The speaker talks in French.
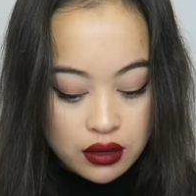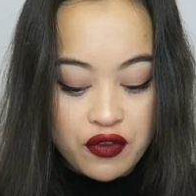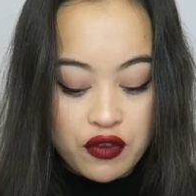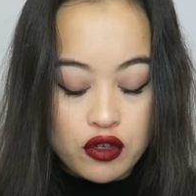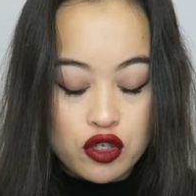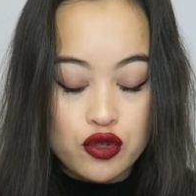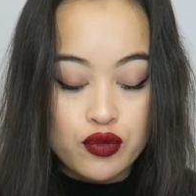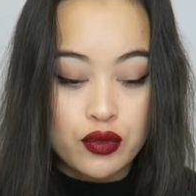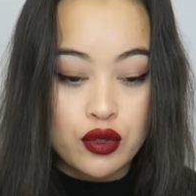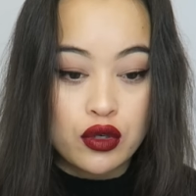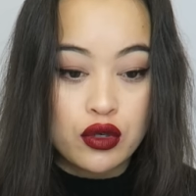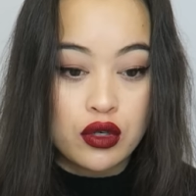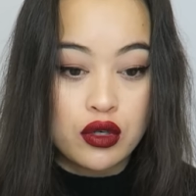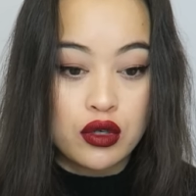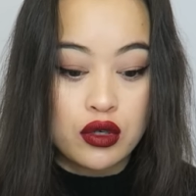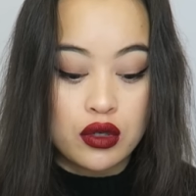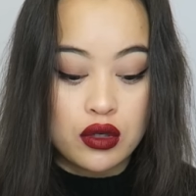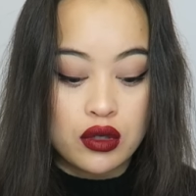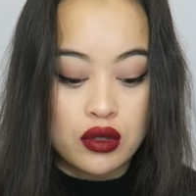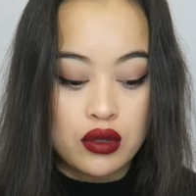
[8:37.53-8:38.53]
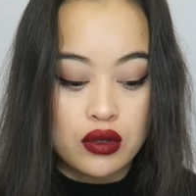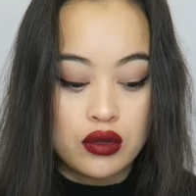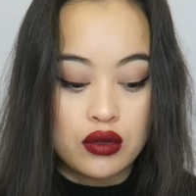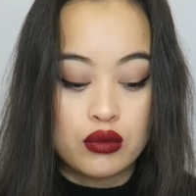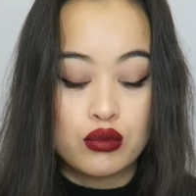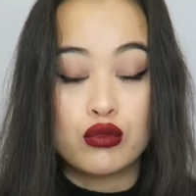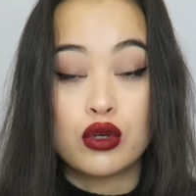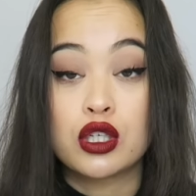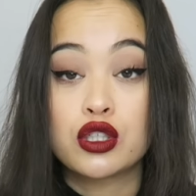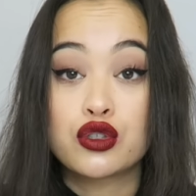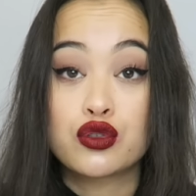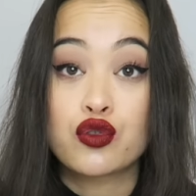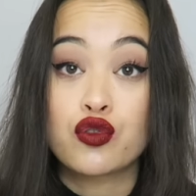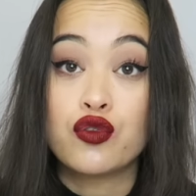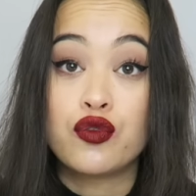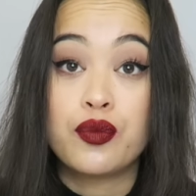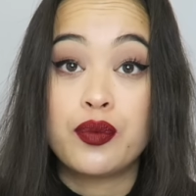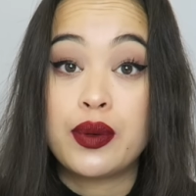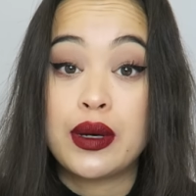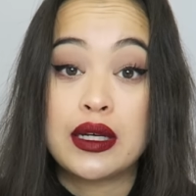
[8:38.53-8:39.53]
Et franchement, euh, moi, je
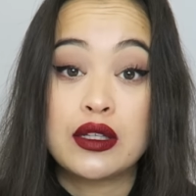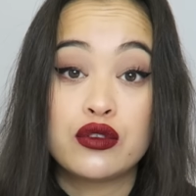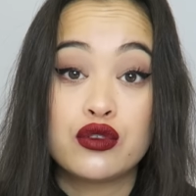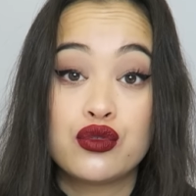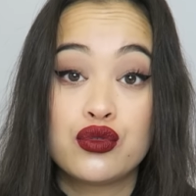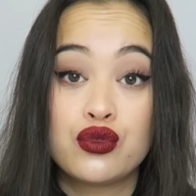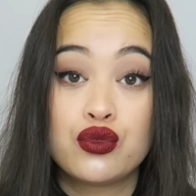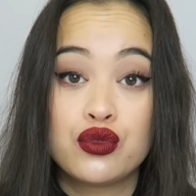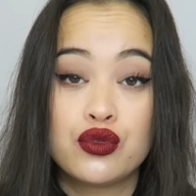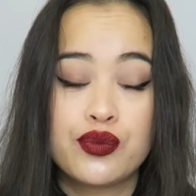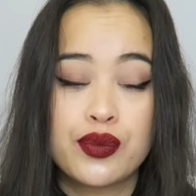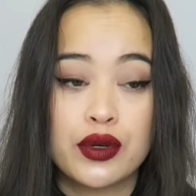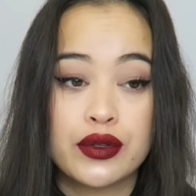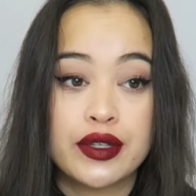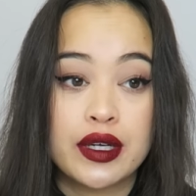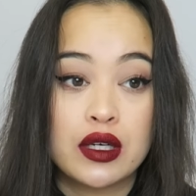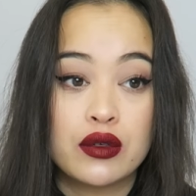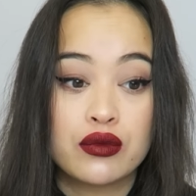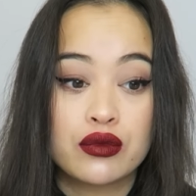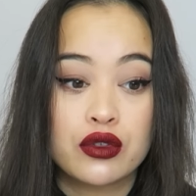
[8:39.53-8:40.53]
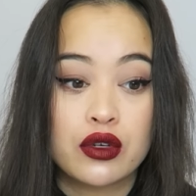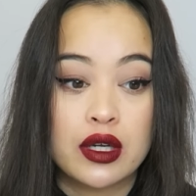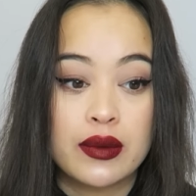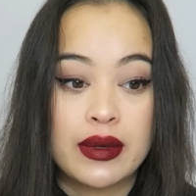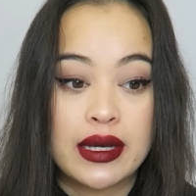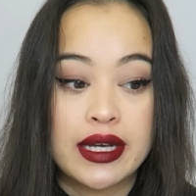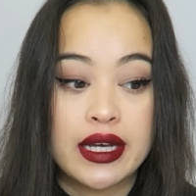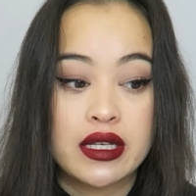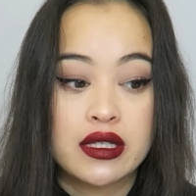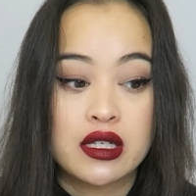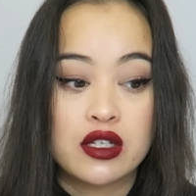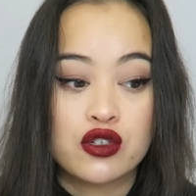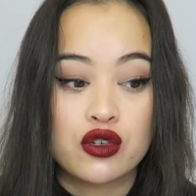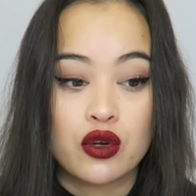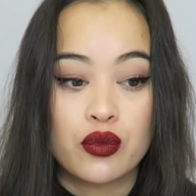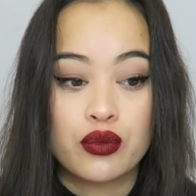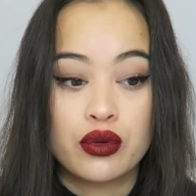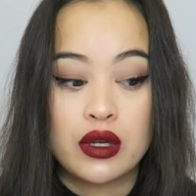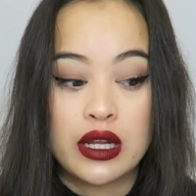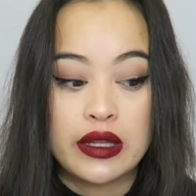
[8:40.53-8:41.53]
trouve pas du tout de pantalons dans les magasins,
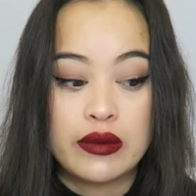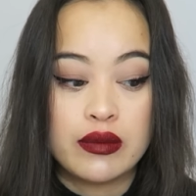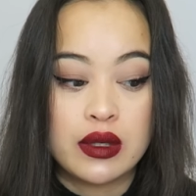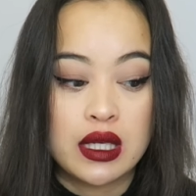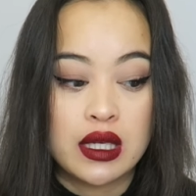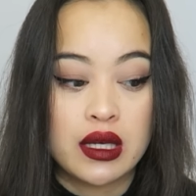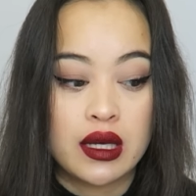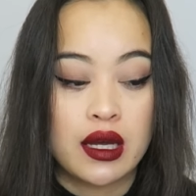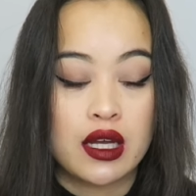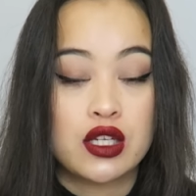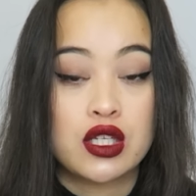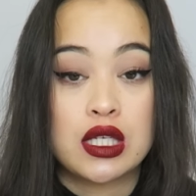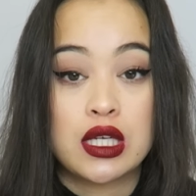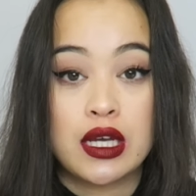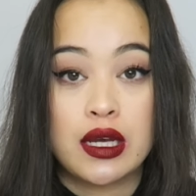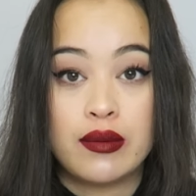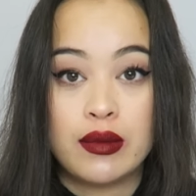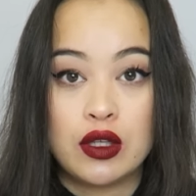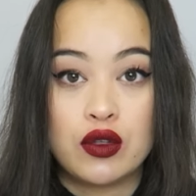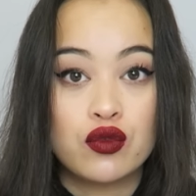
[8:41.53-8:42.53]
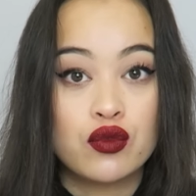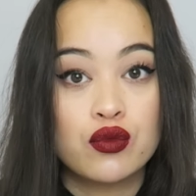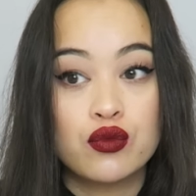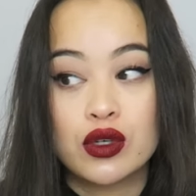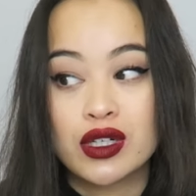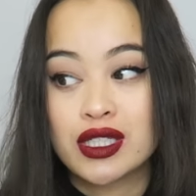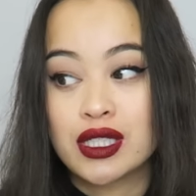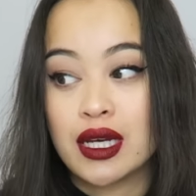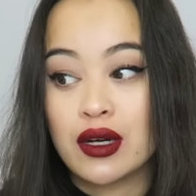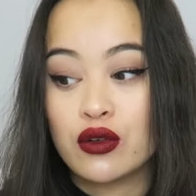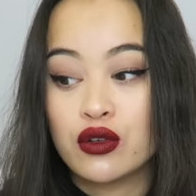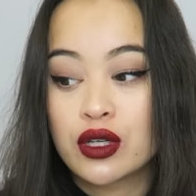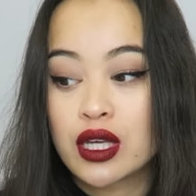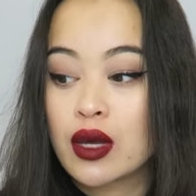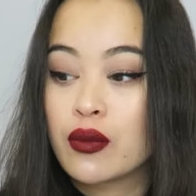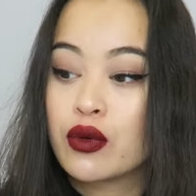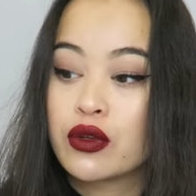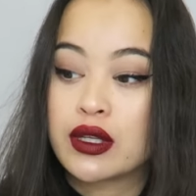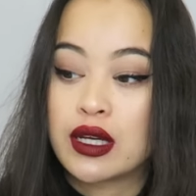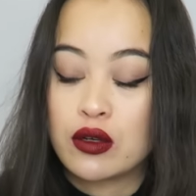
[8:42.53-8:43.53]
genre Pull&Bear, H&M et tout. Moi, il n'y a
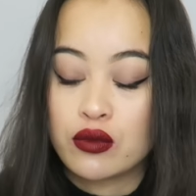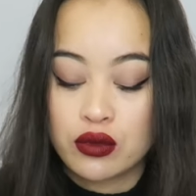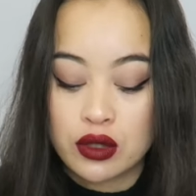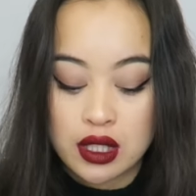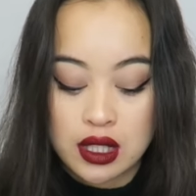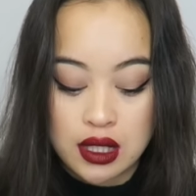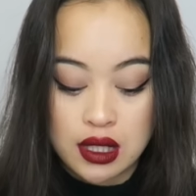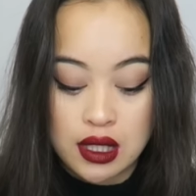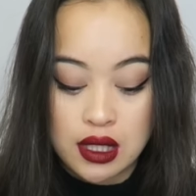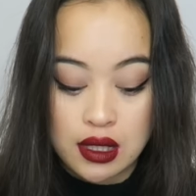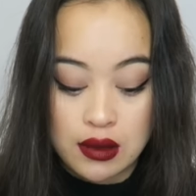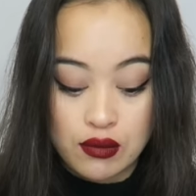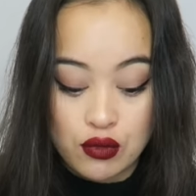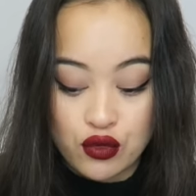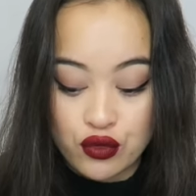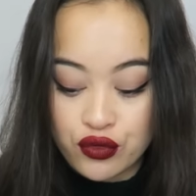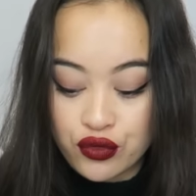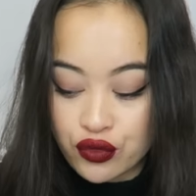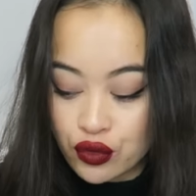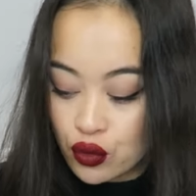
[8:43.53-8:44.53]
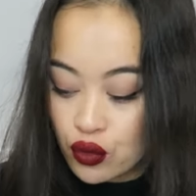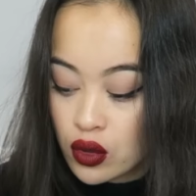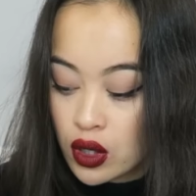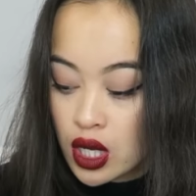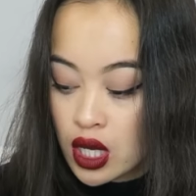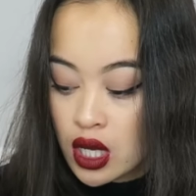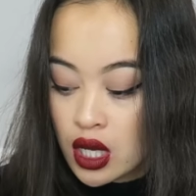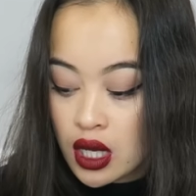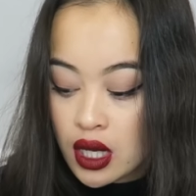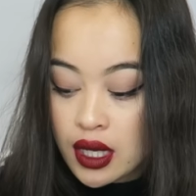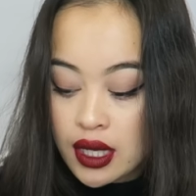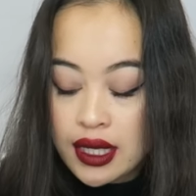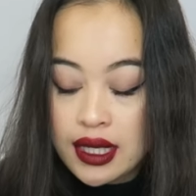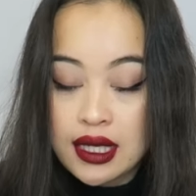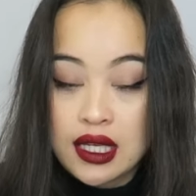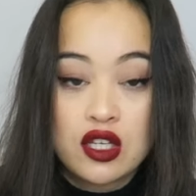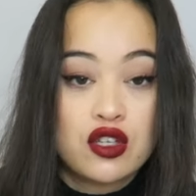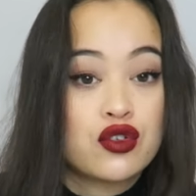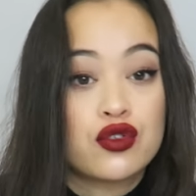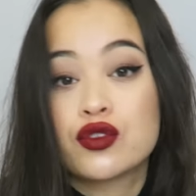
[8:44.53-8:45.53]
aucun pantalon qui me vont
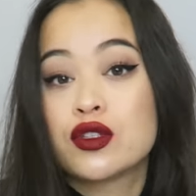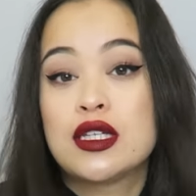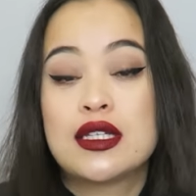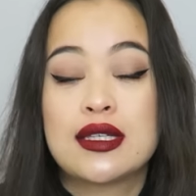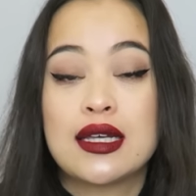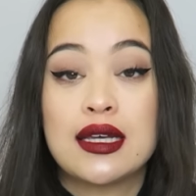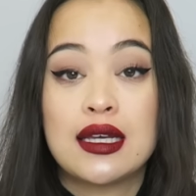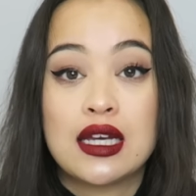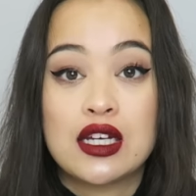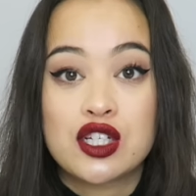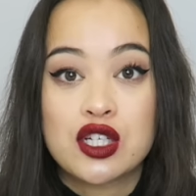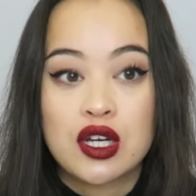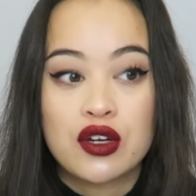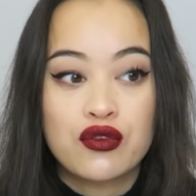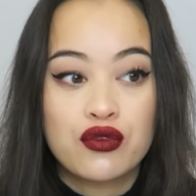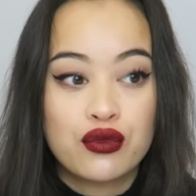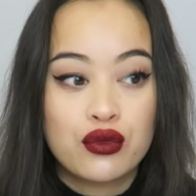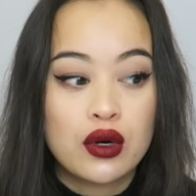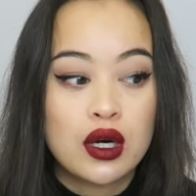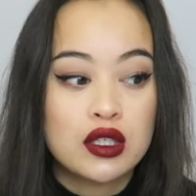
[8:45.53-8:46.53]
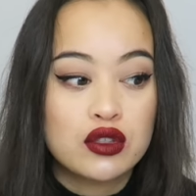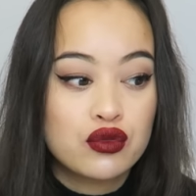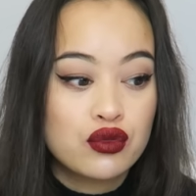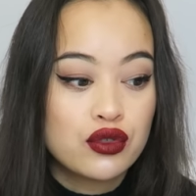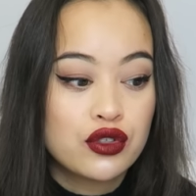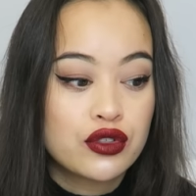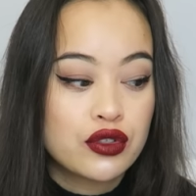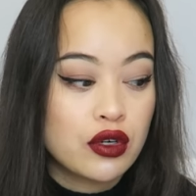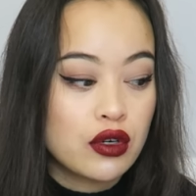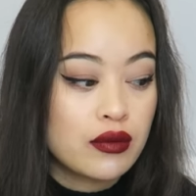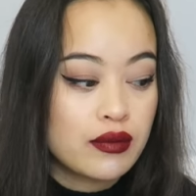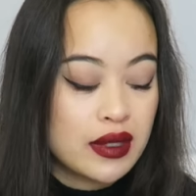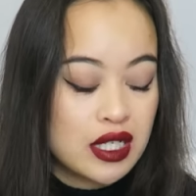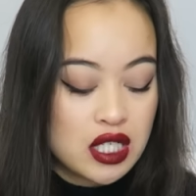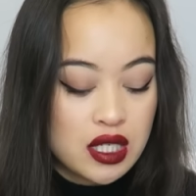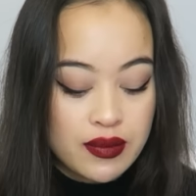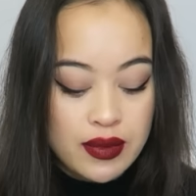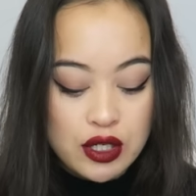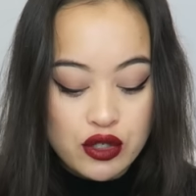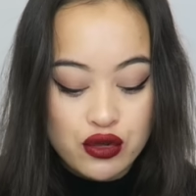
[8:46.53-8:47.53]
et j'en essaye à chaque fois tout le temps mais
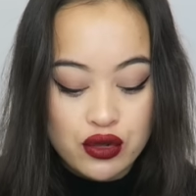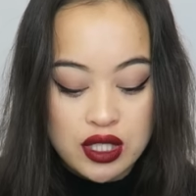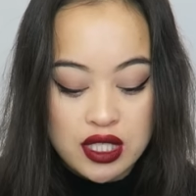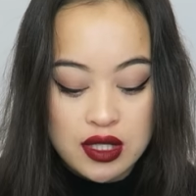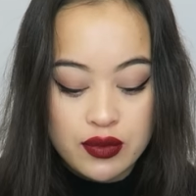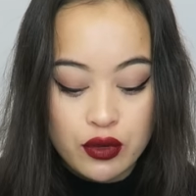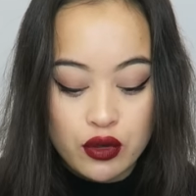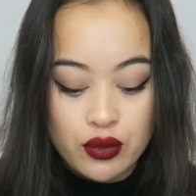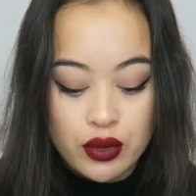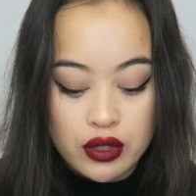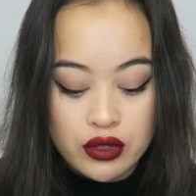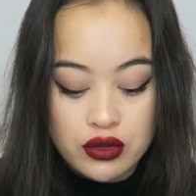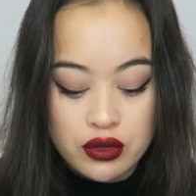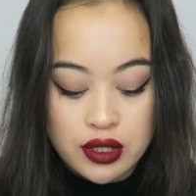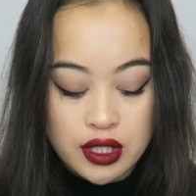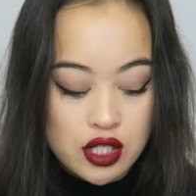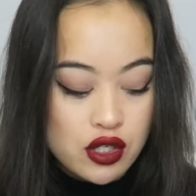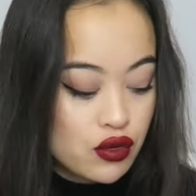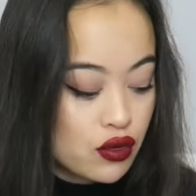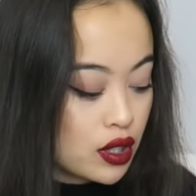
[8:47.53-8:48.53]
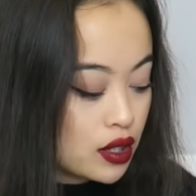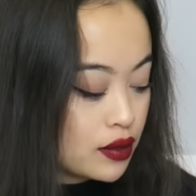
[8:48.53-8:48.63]
je sais pas je suis disproportionnée je